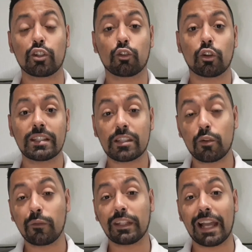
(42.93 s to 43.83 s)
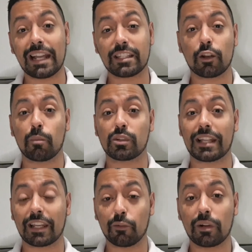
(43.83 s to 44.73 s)
de todas as novidades que eu
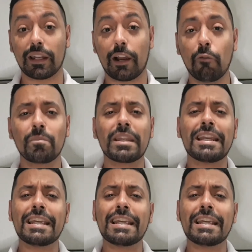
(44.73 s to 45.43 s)
postar aqui no canal